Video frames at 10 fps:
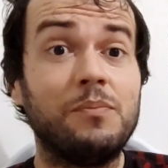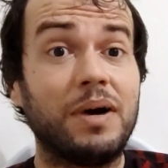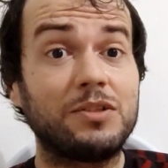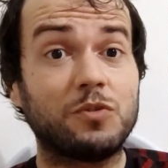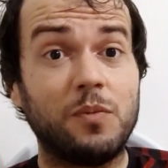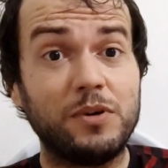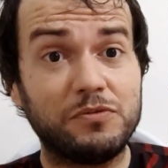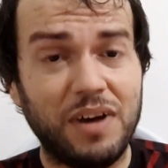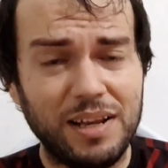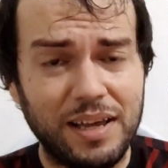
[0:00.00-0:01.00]
Mas como eu
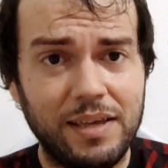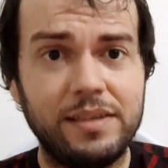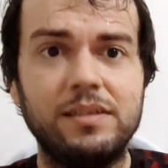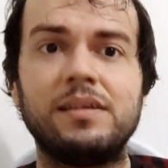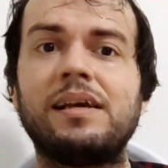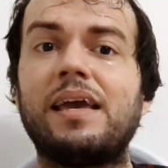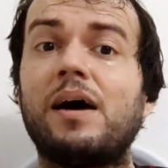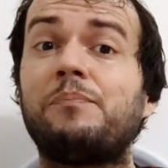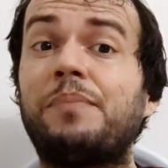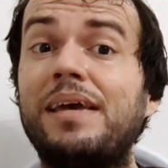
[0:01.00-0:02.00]
falei, é
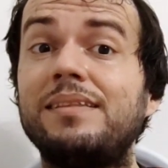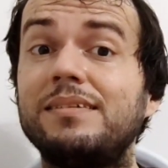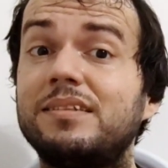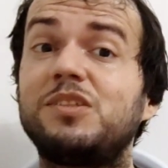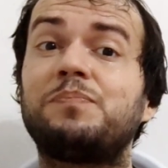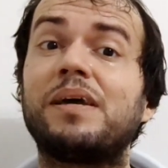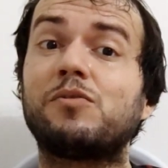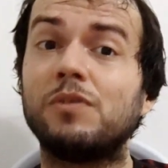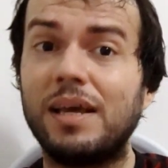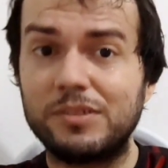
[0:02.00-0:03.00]
apenas
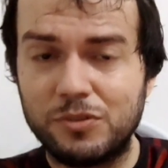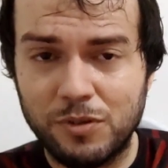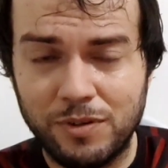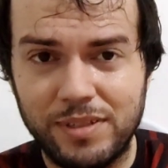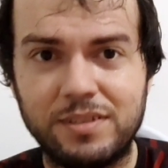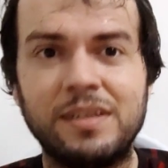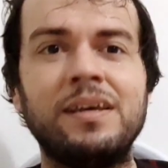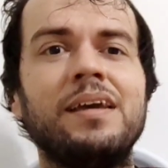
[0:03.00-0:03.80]
especulações.